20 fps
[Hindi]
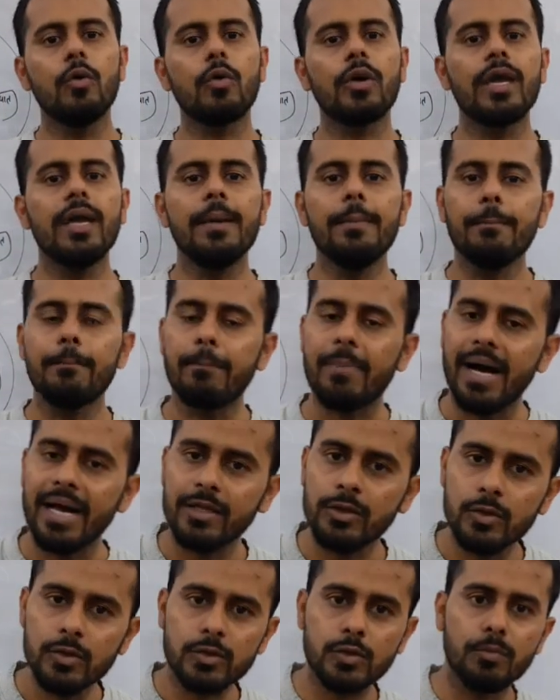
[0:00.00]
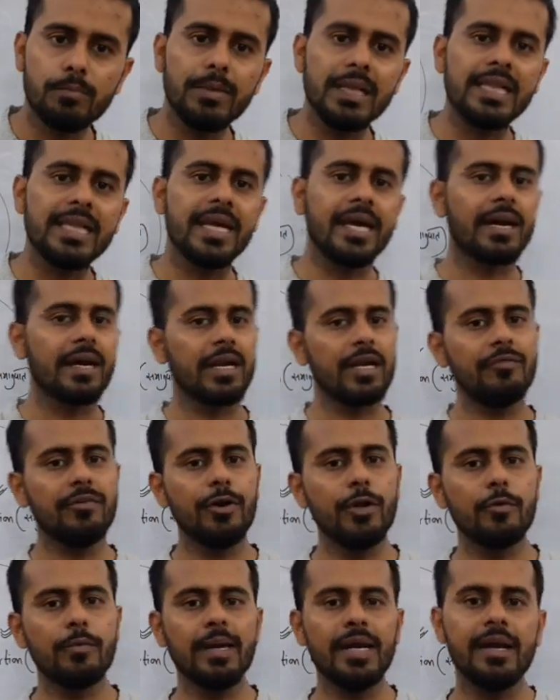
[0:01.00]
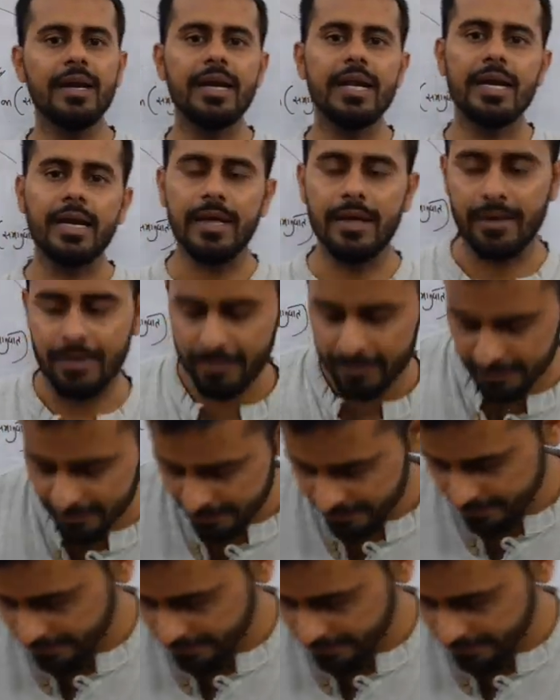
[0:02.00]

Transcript: ओके बाय दोस्तों मिलते हैं अगले वीडियो में टेक केयर